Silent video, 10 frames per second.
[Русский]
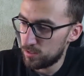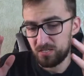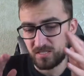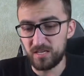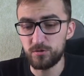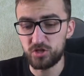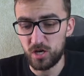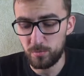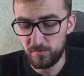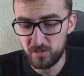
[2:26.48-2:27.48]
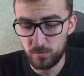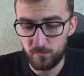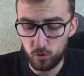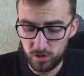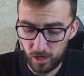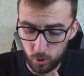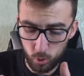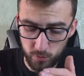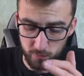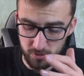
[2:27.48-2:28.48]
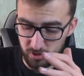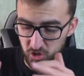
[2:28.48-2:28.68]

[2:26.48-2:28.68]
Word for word: Следующее мы видим вот такую вот